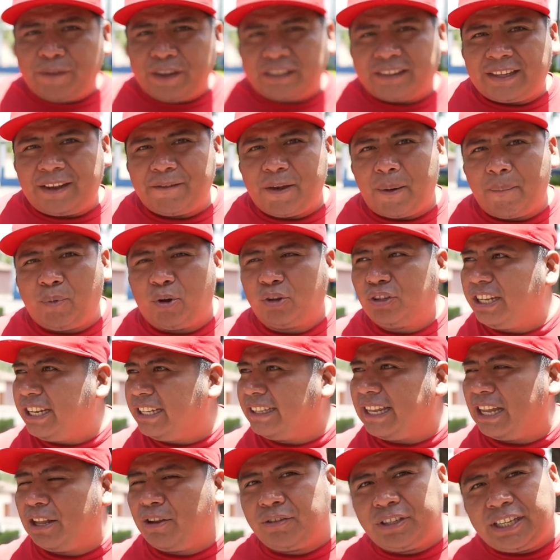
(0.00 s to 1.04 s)
fiesta bien
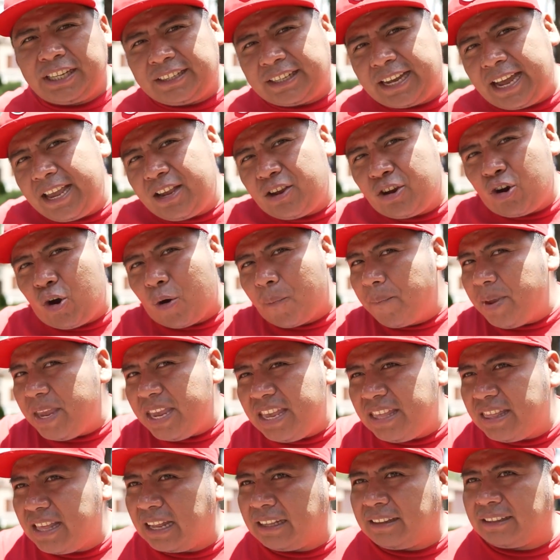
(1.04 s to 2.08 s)
bonita donde traen
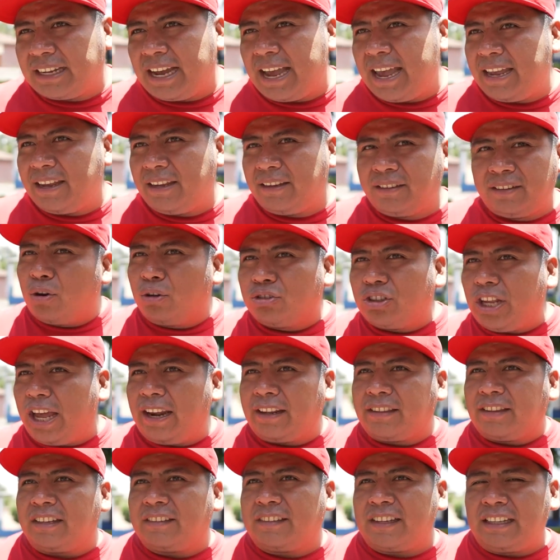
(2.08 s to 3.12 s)
comida, traen
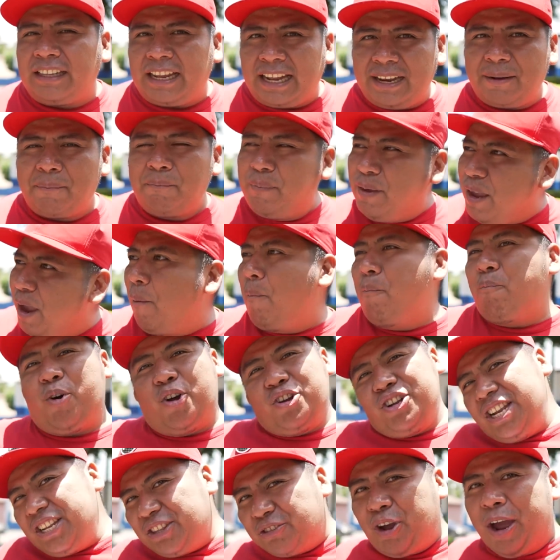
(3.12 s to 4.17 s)
cosas artesanales, bien
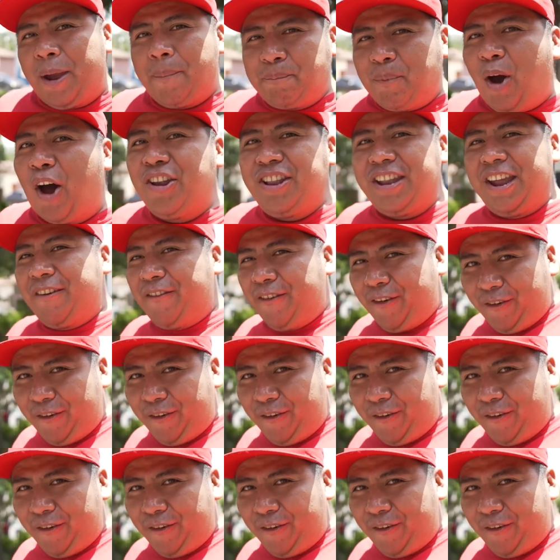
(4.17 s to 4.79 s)
bonito de pone.